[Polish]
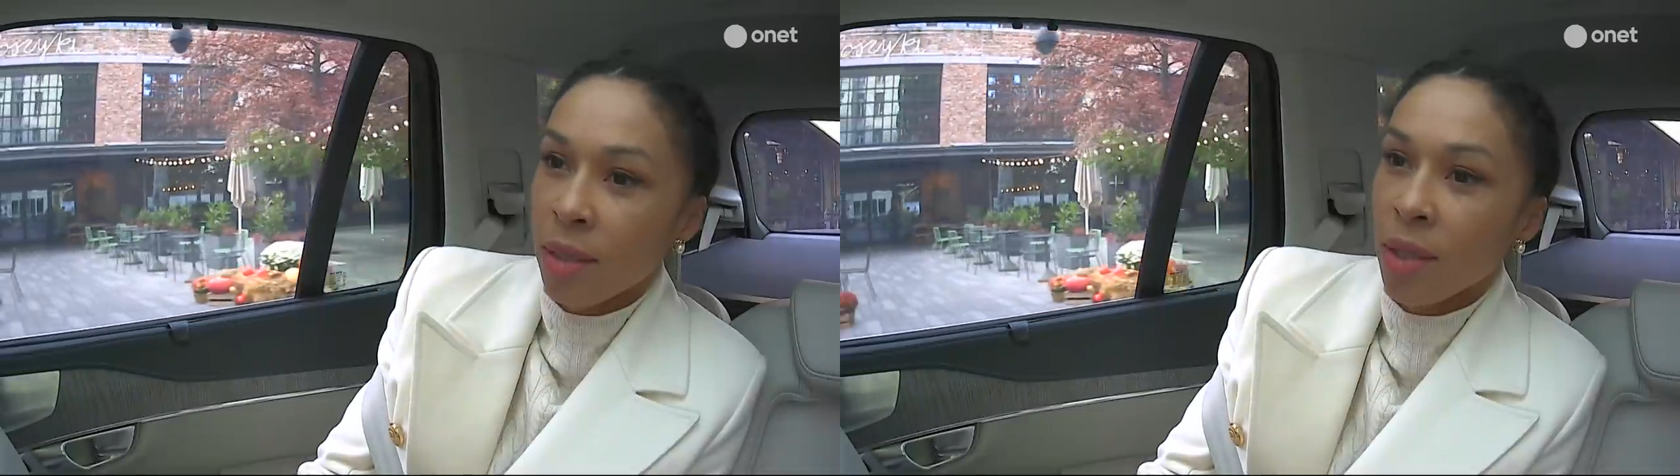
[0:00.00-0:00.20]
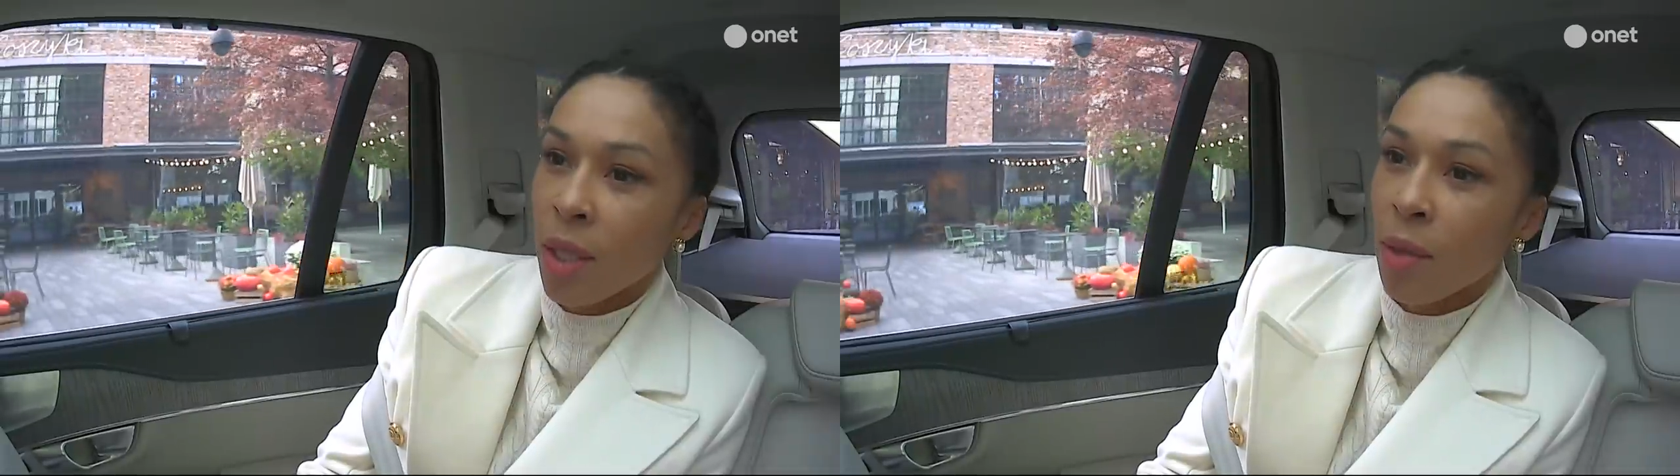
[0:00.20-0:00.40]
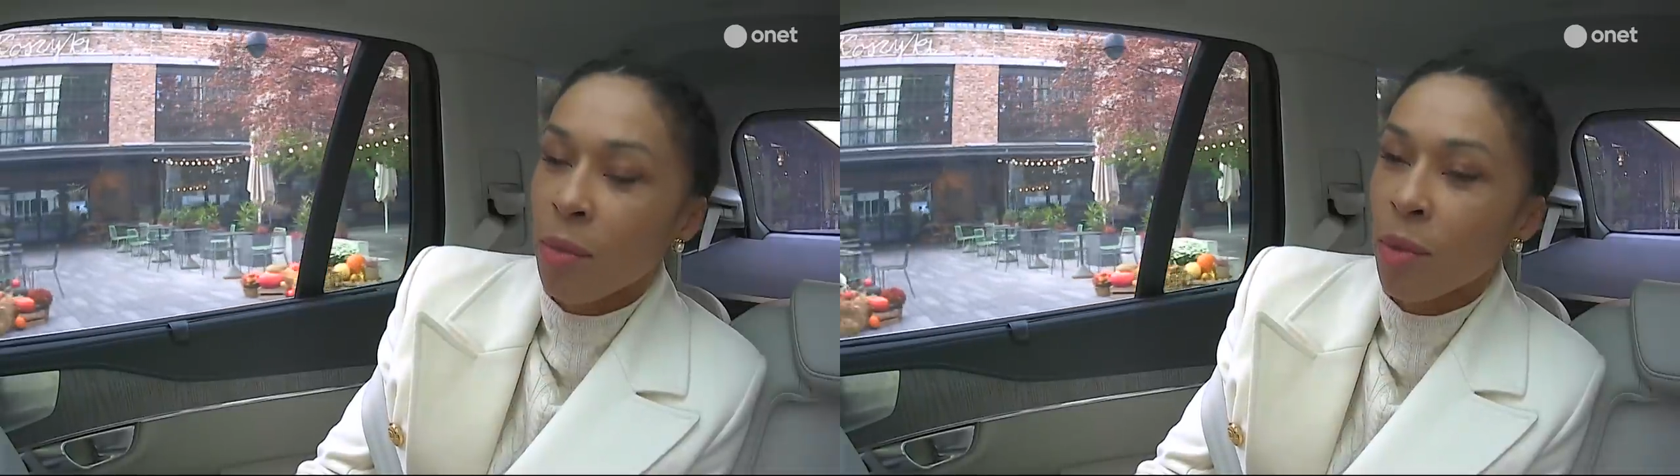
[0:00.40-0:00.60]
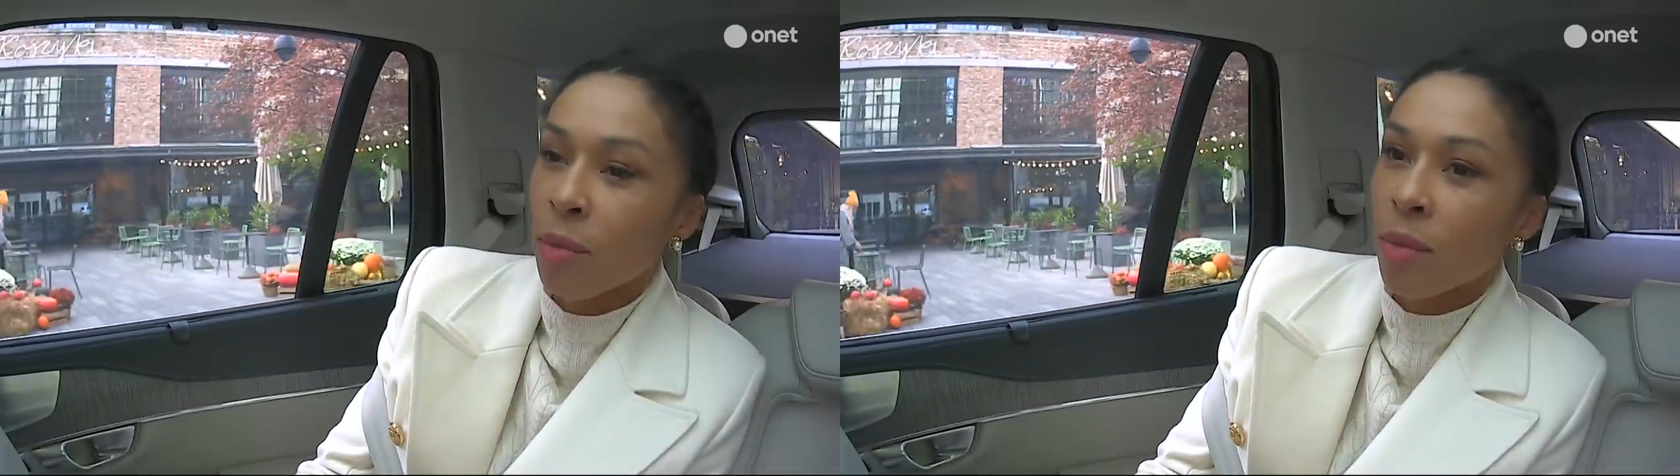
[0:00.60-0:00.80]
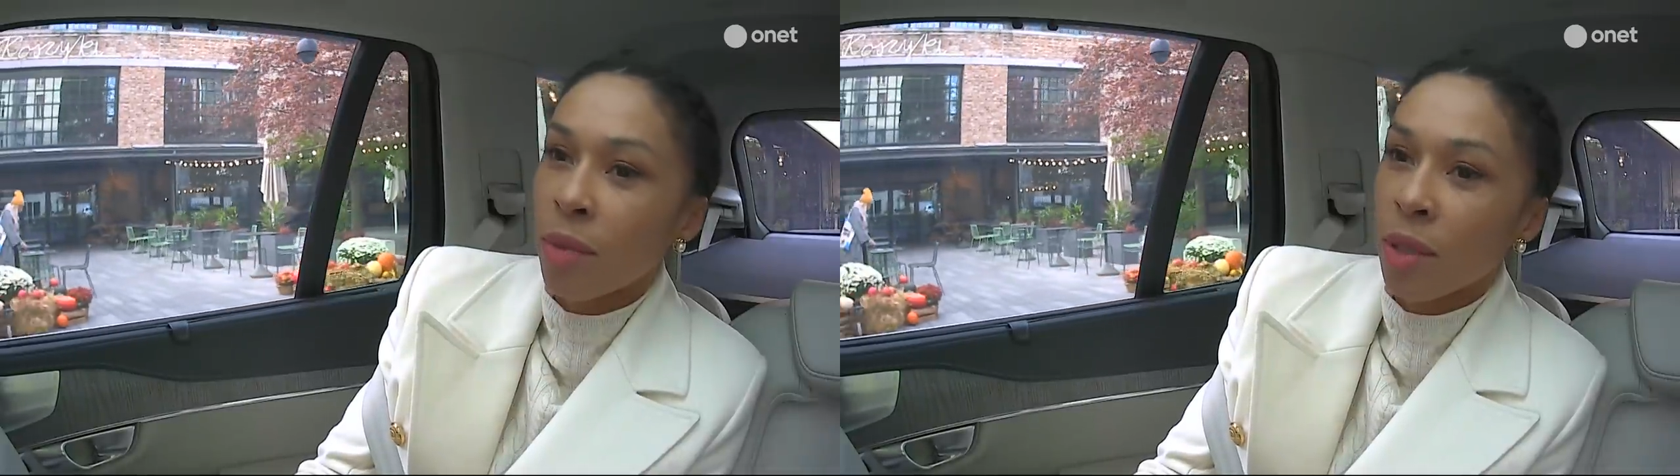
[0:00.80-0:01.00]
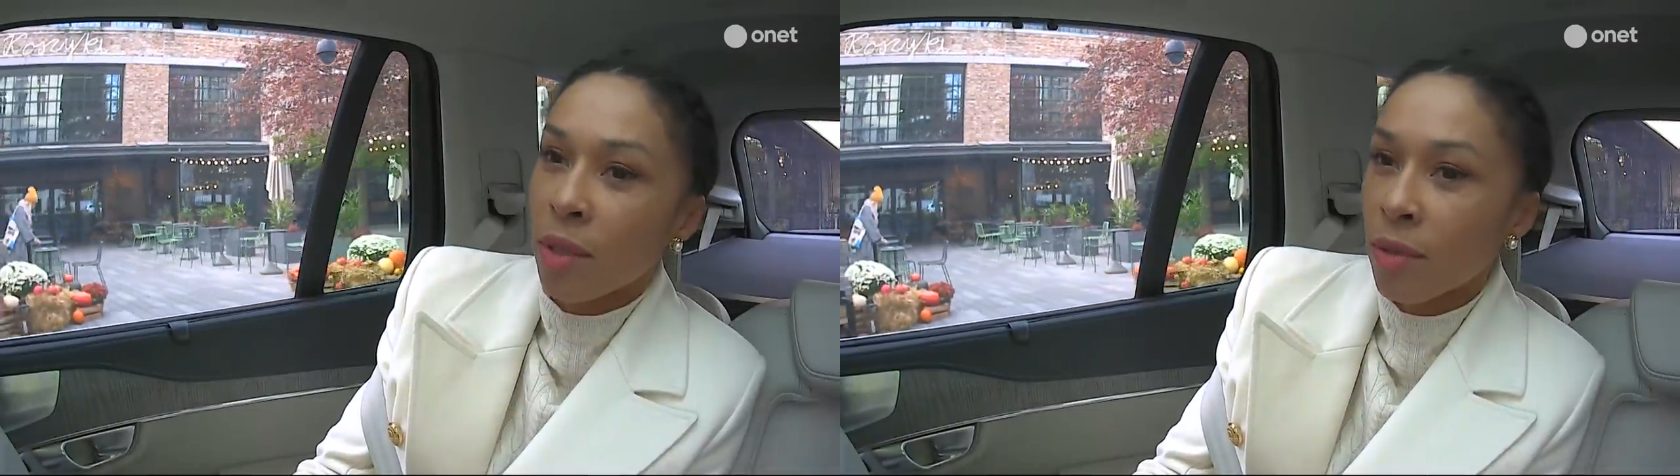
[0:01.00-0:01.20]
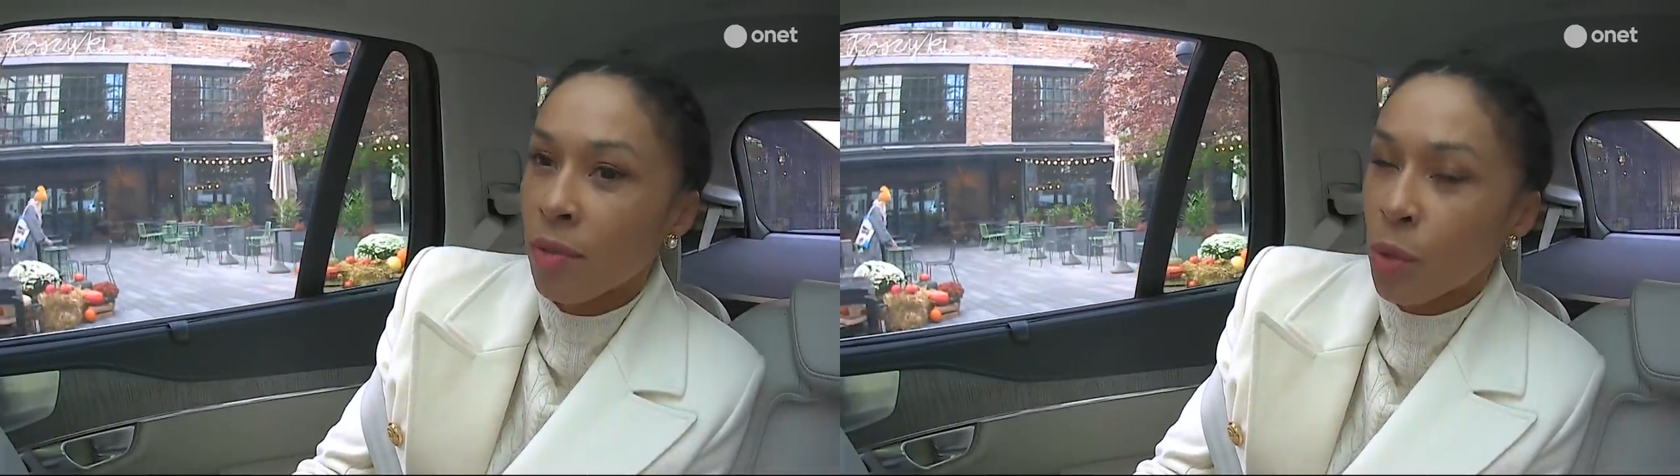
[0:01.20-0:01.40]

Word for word: Chciałabym e, w